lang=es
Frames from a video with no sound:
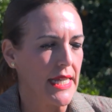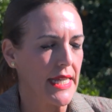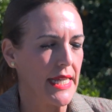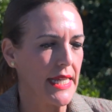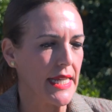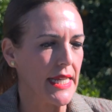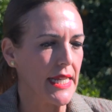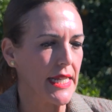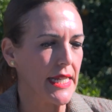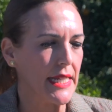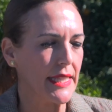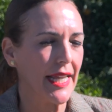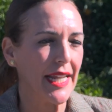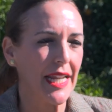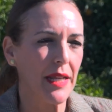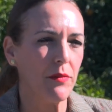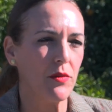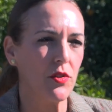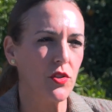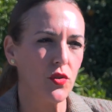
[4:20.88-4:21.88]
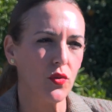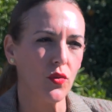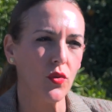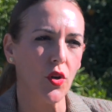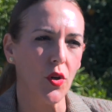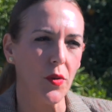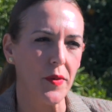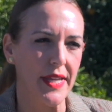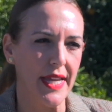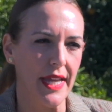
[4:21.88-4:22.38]
Y tenemos
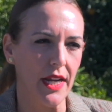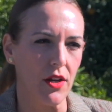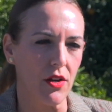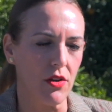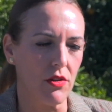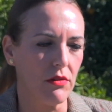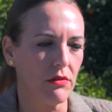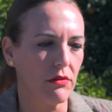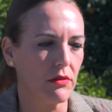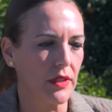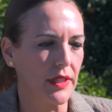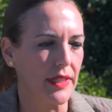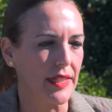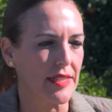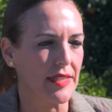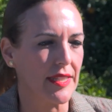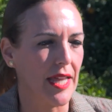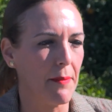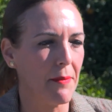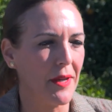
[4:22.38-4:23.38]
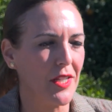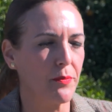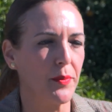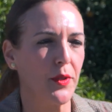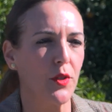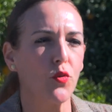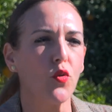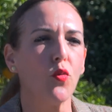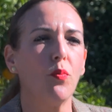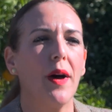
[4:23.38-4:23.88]
un gobierno que está más
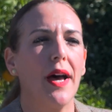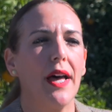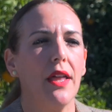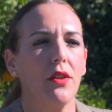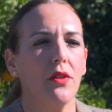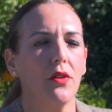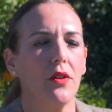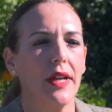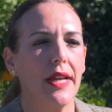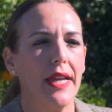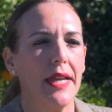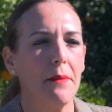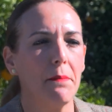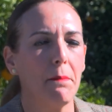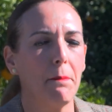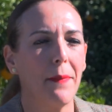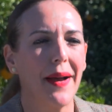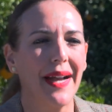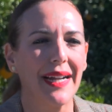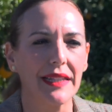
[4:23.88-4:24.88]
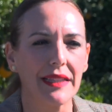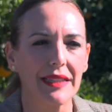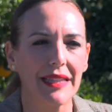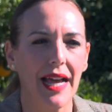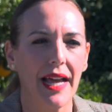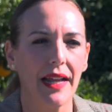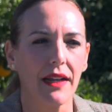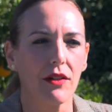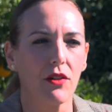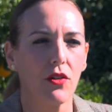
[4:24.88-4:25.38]
preocupado en
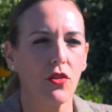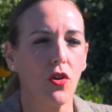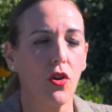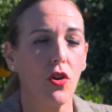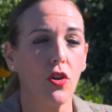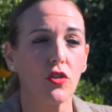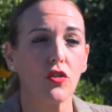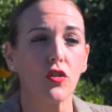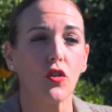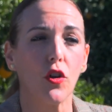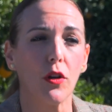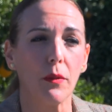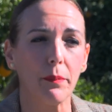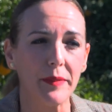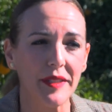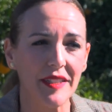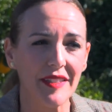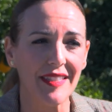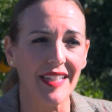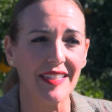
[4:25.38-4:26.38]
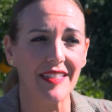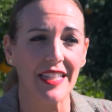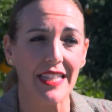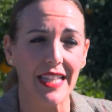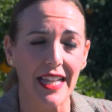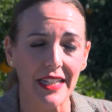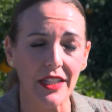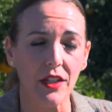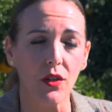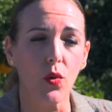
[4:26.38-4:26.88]
pactar con los golpistas y
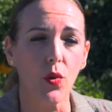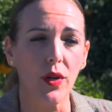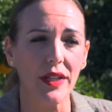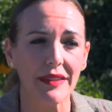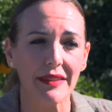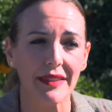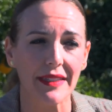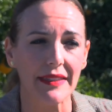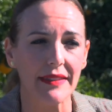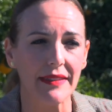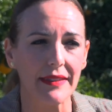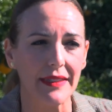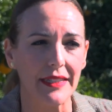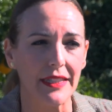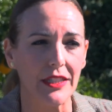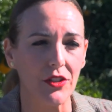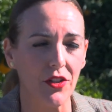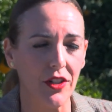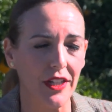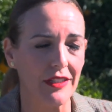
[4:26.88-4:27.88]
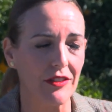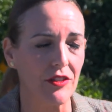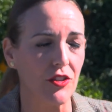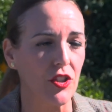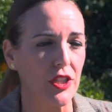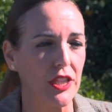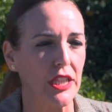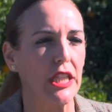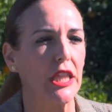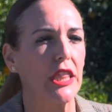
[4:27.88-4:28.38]
delincuentes, y hoy es
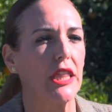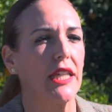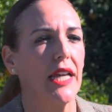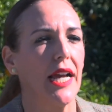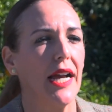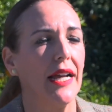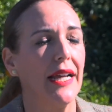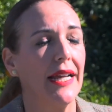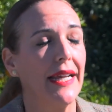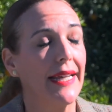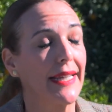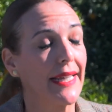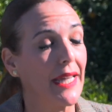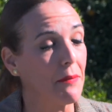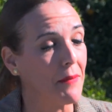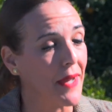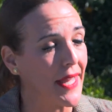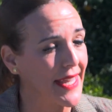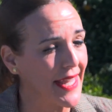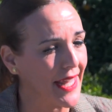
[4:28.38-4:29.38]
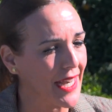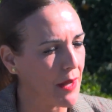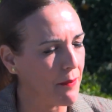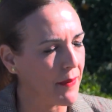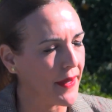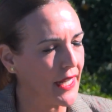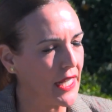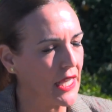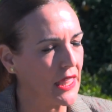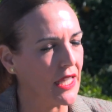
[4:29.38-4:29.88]
noticia que mañana
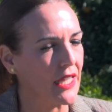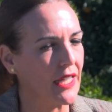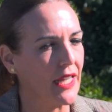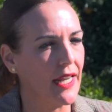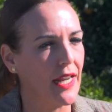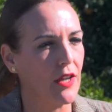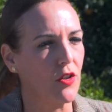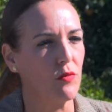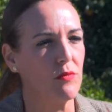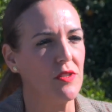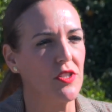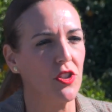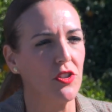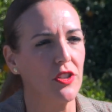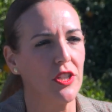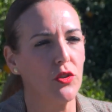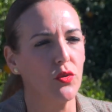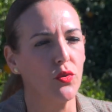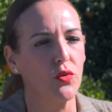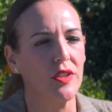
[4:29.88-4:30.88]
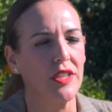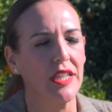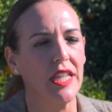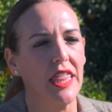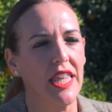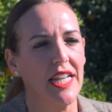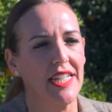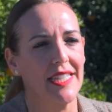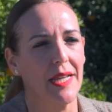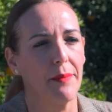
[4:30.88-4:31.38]
parece que en la Comisión de
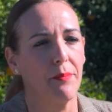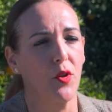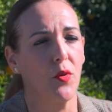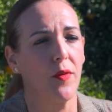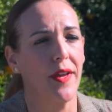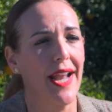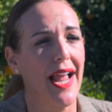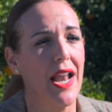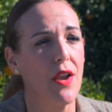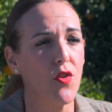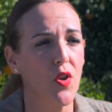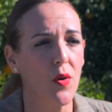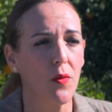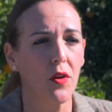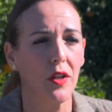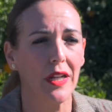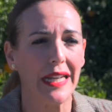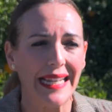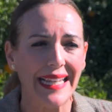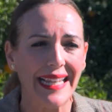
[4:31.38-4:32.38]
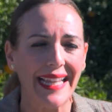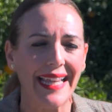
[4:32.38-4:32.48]
Justicia se aprobará la nueva